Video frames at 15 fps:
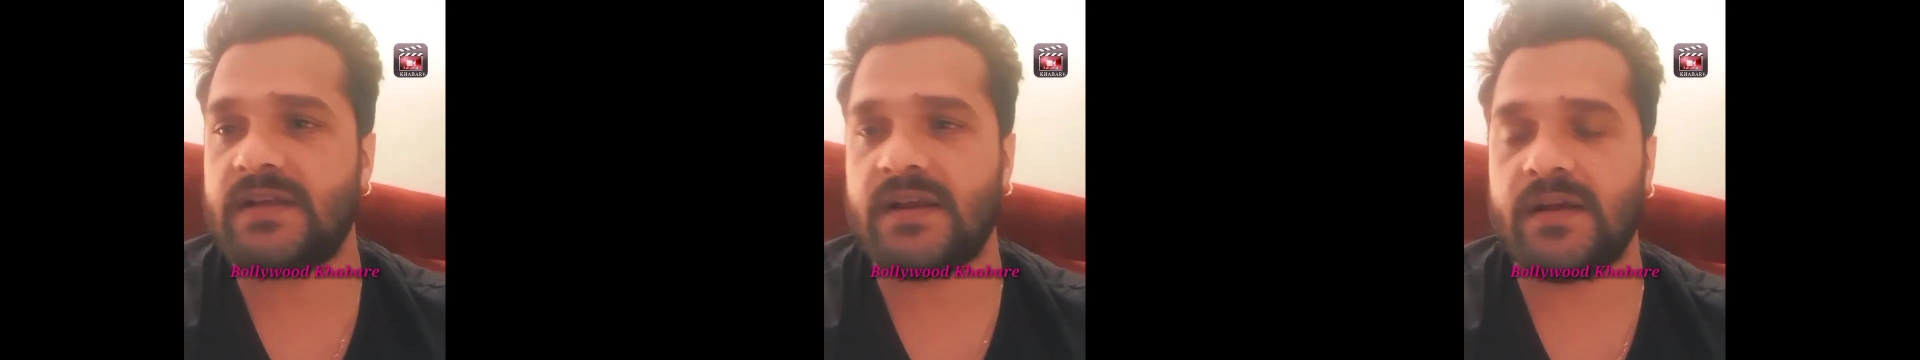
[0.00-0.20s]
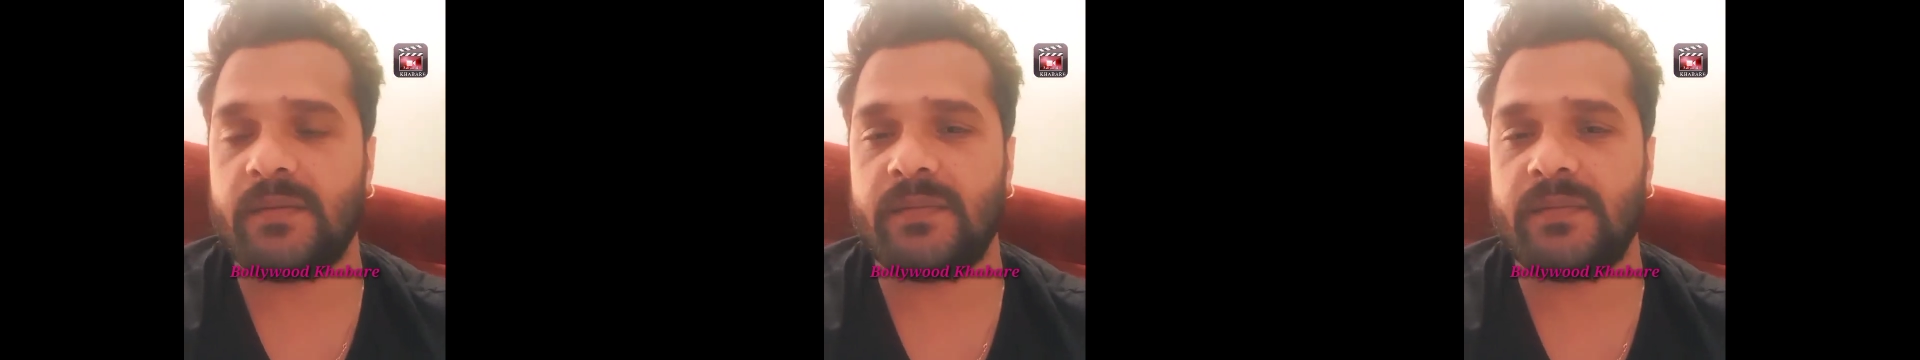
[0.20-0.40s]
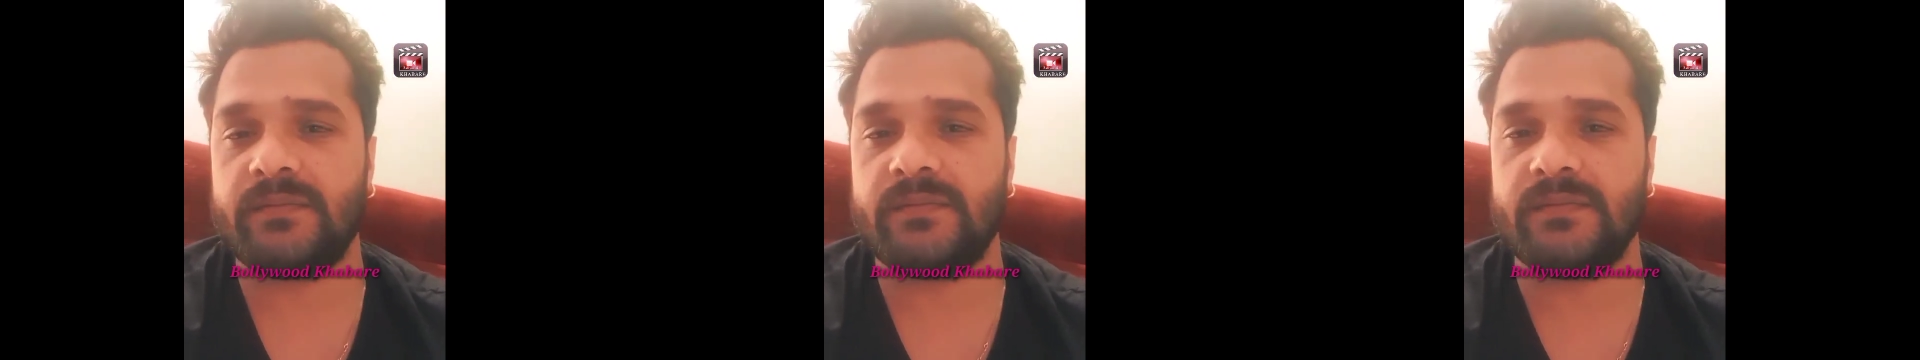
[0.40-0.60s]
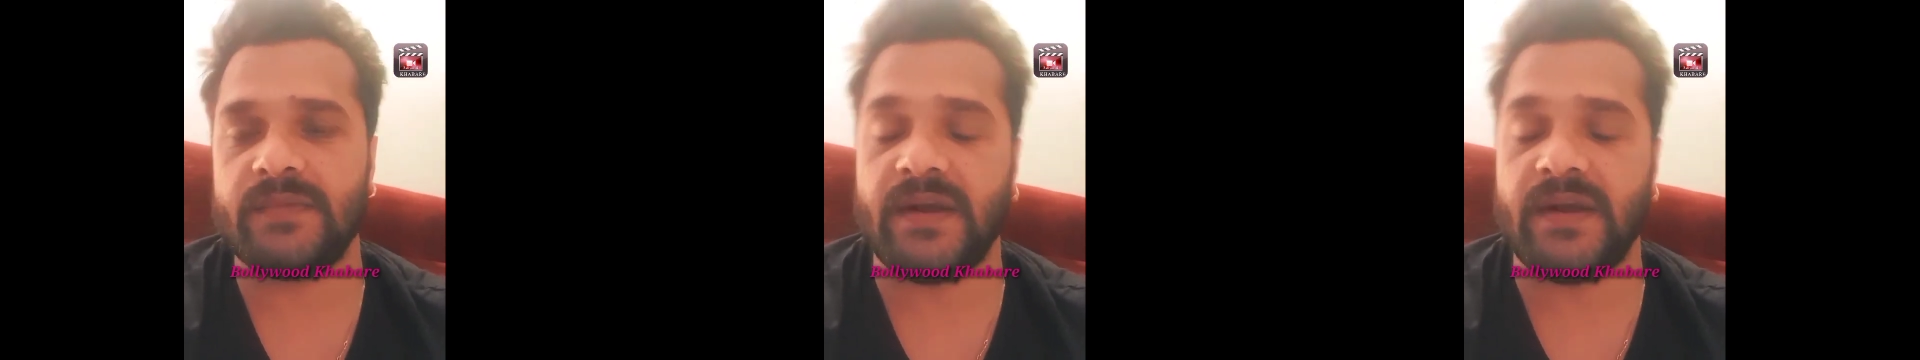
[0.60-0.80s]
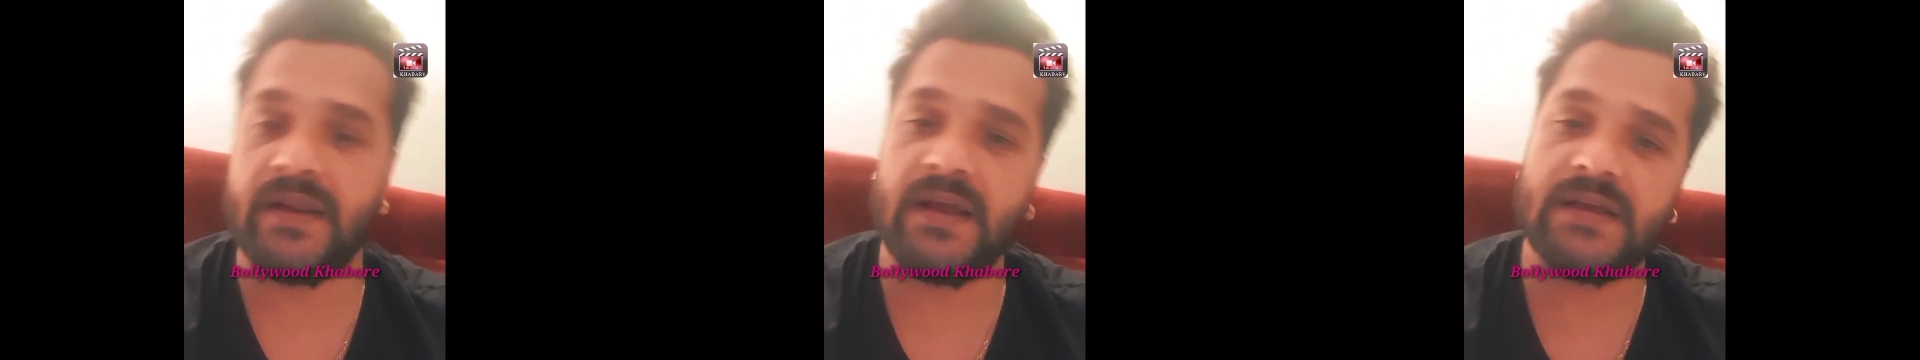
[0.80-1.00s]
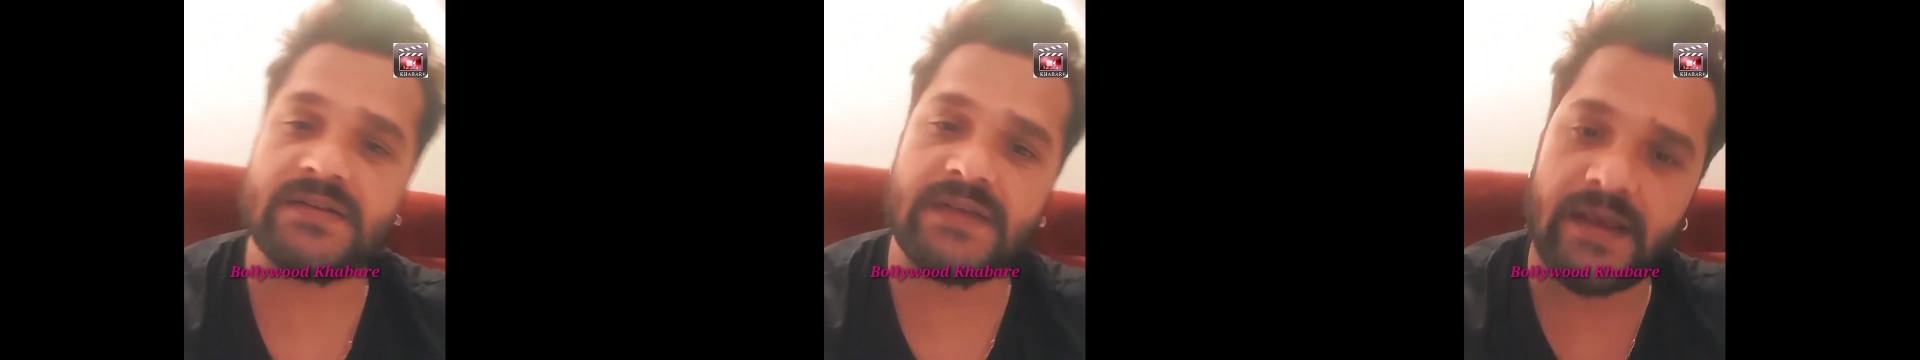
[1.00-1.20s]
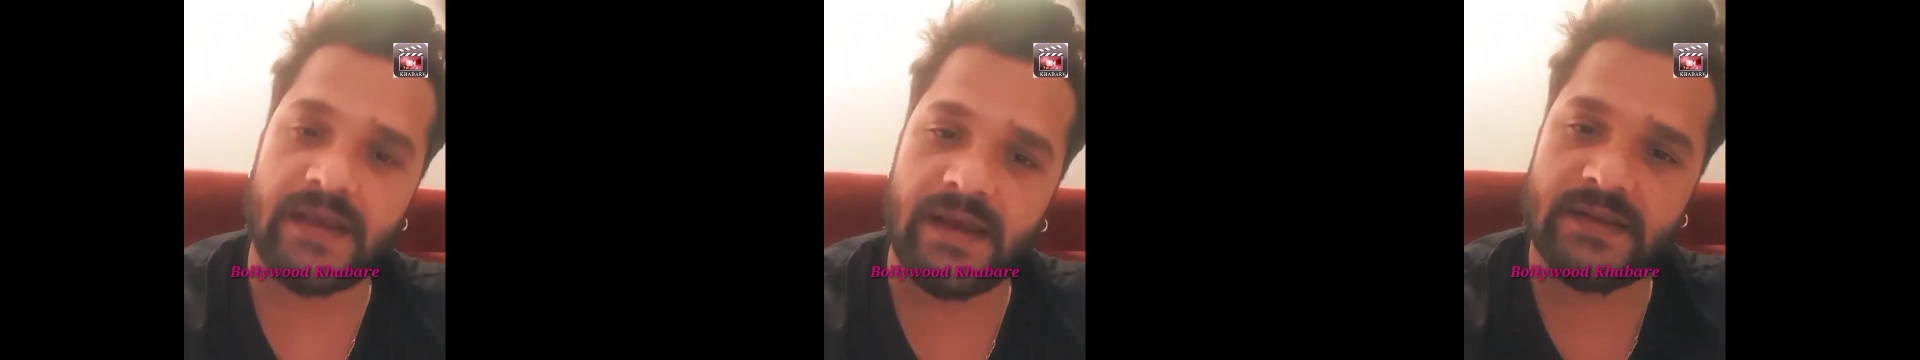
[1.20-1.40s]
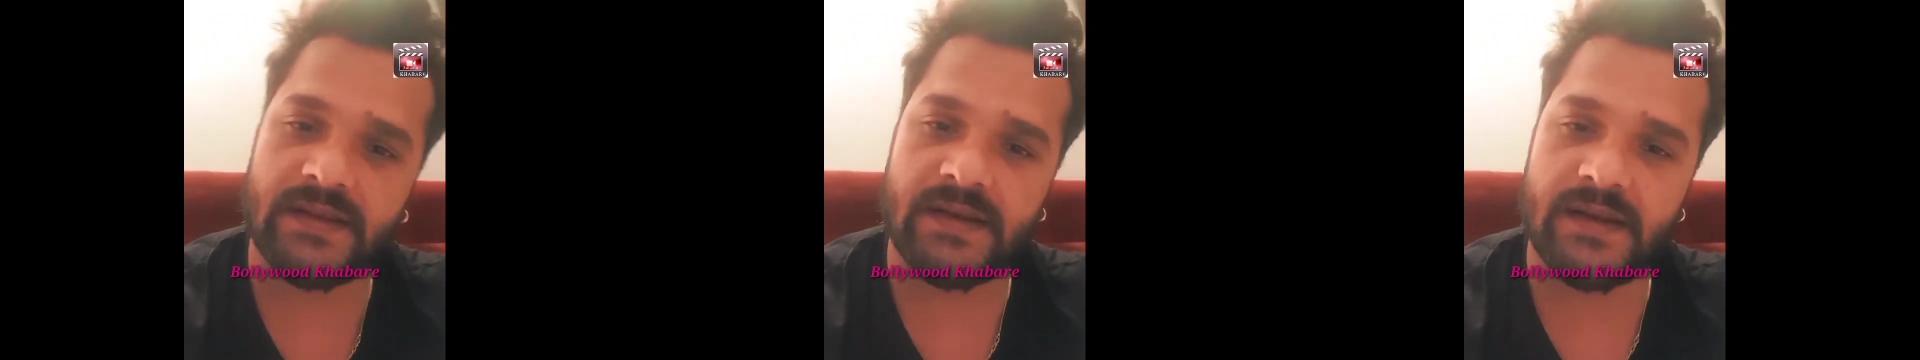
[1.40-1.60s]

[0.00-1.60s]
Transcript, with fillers: तरह हम इंडिया से गए